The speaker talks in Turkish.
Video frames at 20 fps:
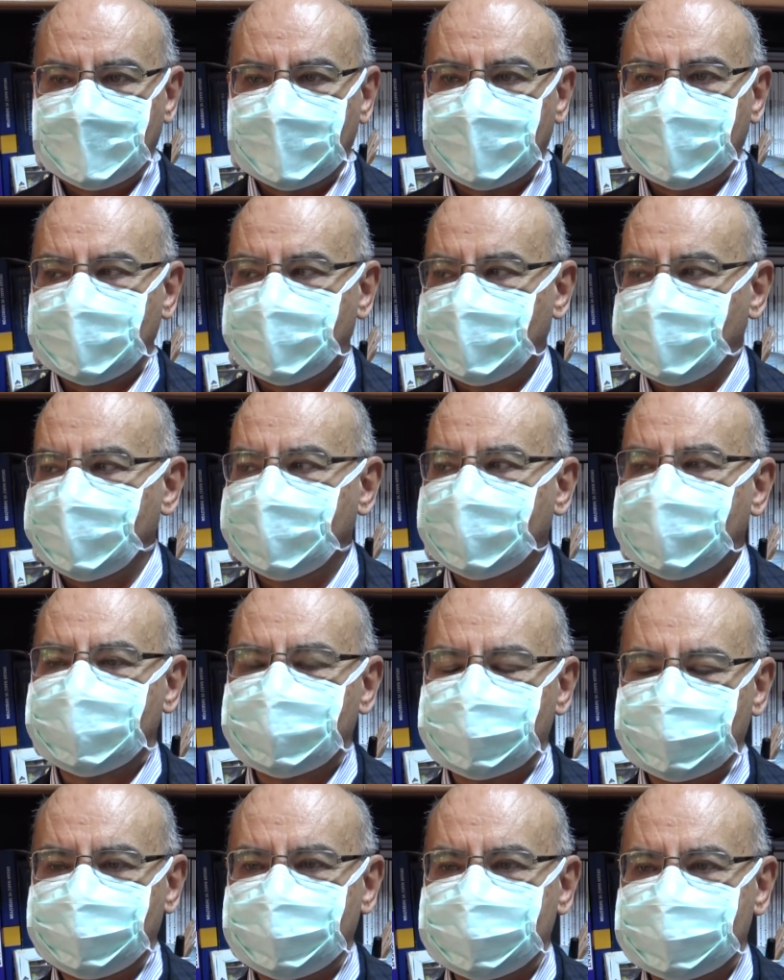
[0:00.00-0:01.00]
e, önüne
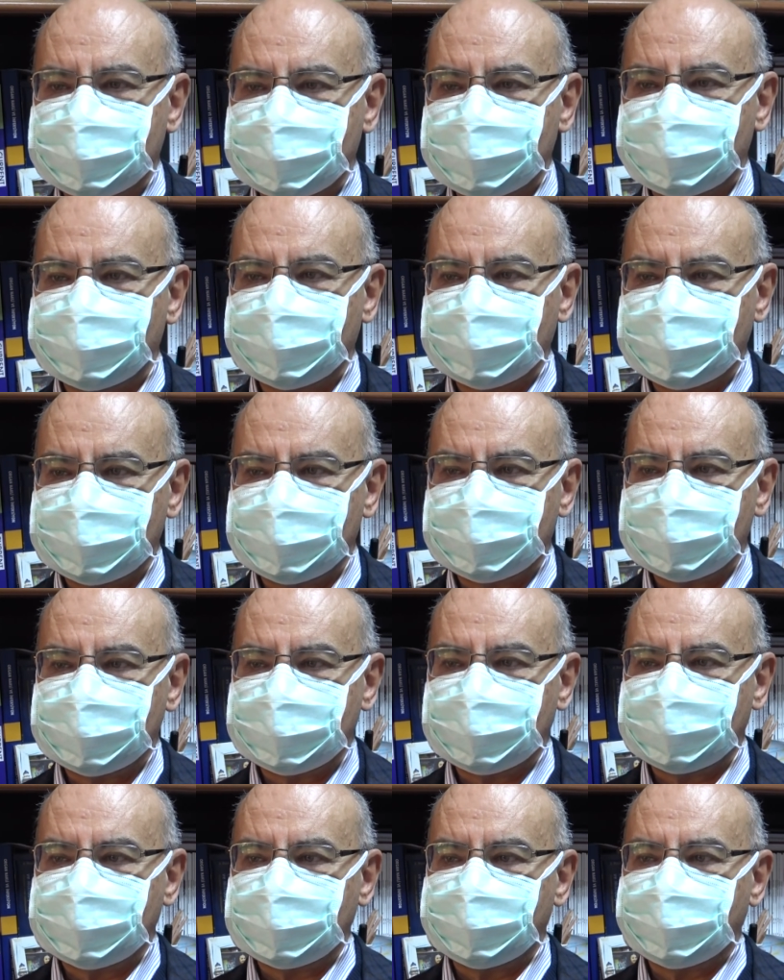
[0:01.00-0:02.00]
geçilmesi için bir
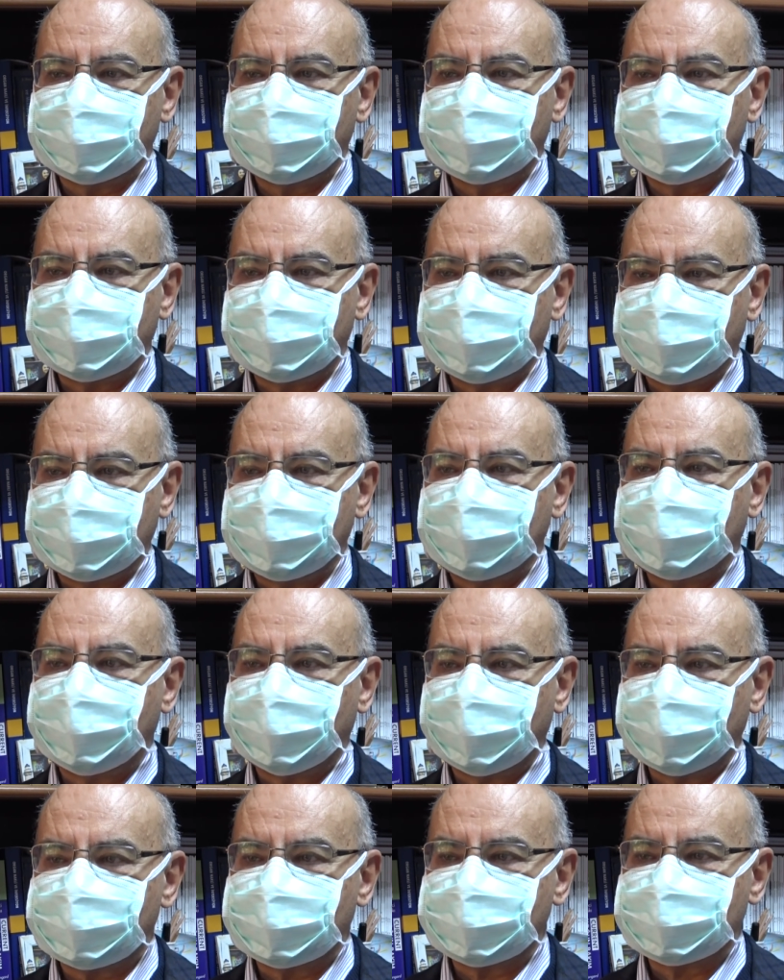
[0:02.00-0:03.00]
e, bariyer
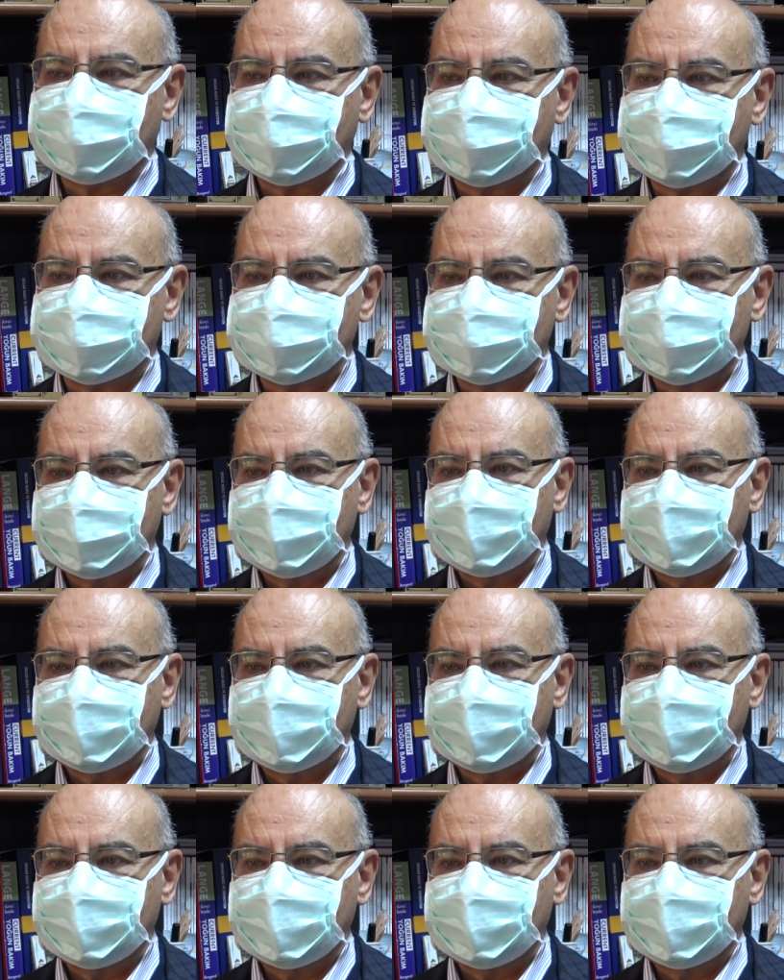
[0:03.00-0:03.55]
oluşacaktır.